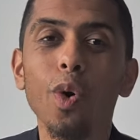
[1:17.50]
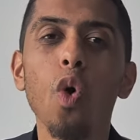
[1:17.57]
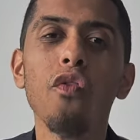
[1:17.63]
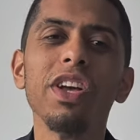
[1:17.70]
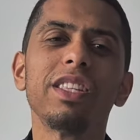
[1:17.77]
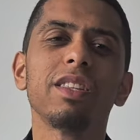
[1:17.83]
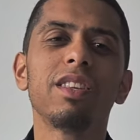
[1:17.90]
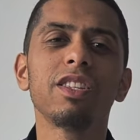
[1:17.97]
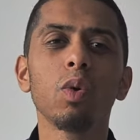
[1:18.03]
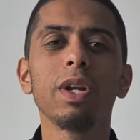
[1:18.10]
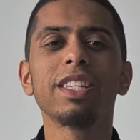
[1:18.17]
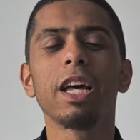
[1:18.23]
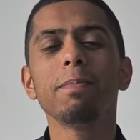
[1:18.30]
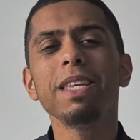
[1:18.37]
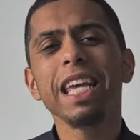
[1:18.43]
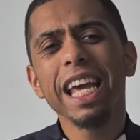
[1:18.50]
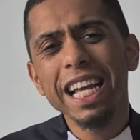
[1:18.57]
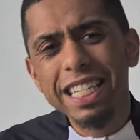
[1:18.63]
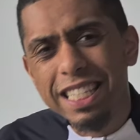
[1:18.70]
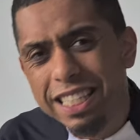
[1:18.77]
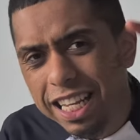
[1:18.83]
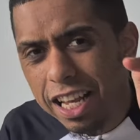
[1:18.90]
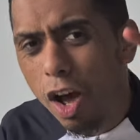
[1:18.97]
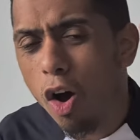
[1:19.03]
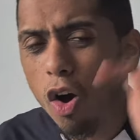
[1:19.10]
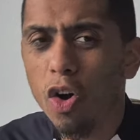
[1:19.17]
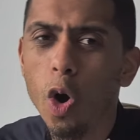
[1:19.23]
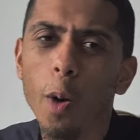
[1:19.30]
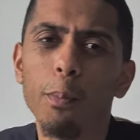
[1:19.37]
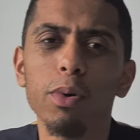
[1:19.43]
trophée cette saison, les amis, et c'est
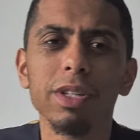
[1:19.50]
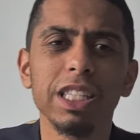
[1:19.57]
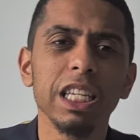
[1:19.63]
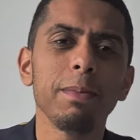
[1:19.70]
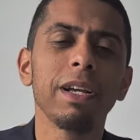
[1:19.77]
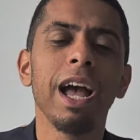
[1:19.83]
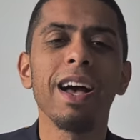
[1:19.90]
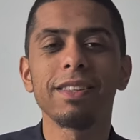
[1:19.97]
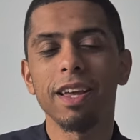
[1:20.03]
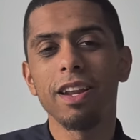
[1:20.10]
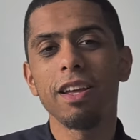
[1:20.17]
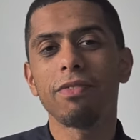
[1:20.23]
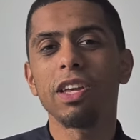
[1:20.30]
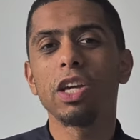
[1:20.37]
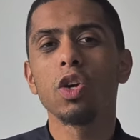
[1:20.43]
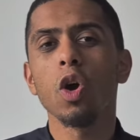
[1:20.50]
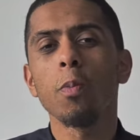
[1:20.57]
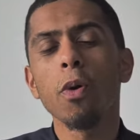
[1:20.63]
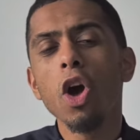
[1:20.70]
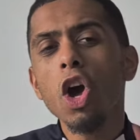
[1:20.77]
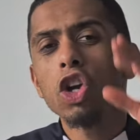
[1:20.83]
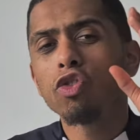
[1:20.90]
encore possible grâce à la FA Cup.